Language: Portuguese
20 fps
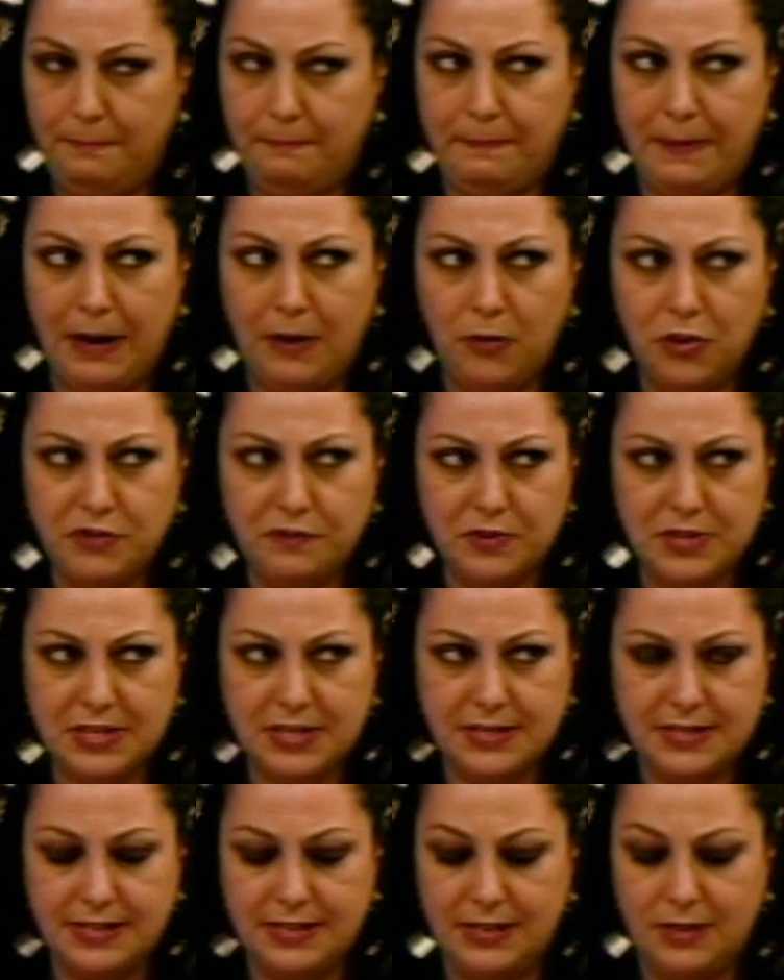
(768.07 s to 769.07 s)
Para onde
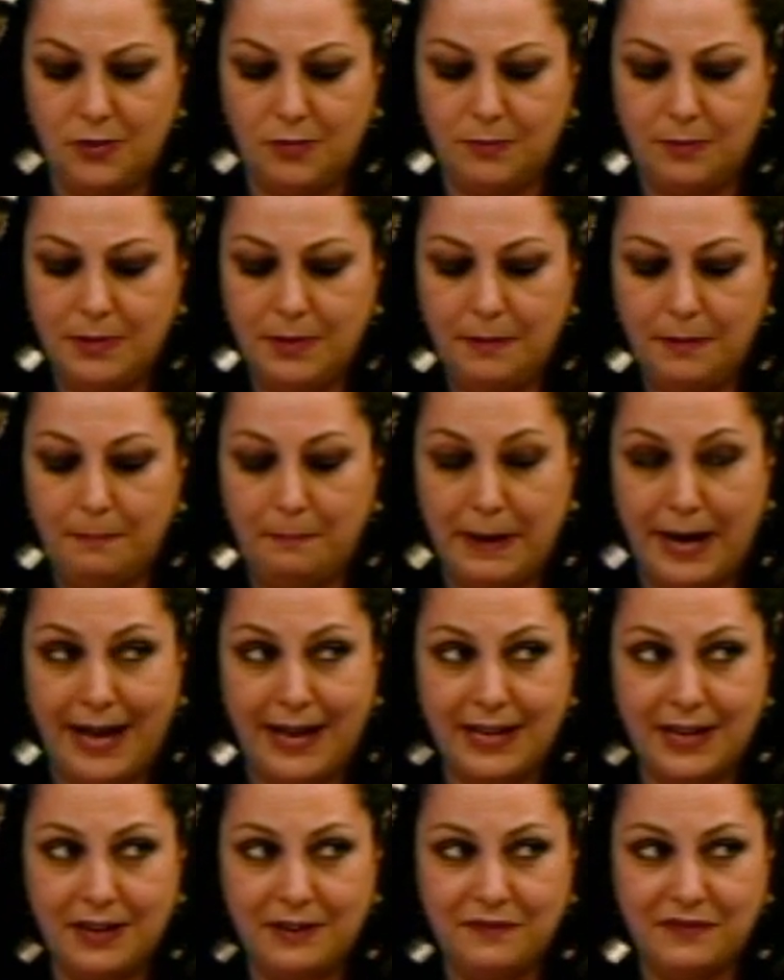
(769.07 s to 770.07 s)
vocês iriam?
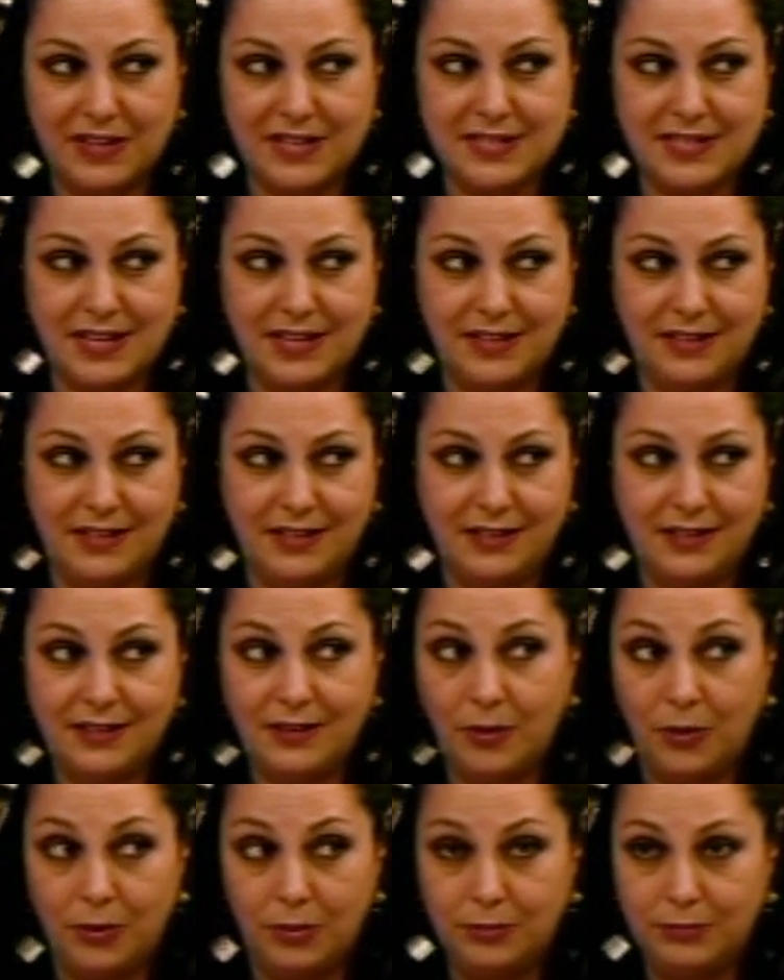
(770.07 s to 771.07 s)
Praia, fazenda
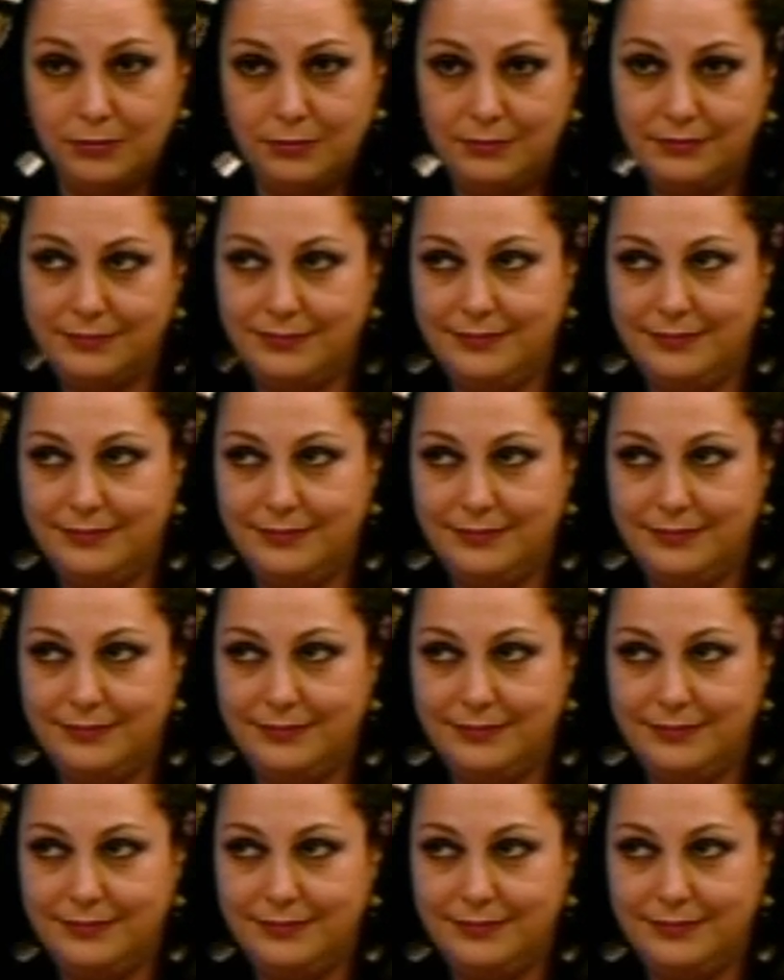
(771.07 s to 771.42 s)
ou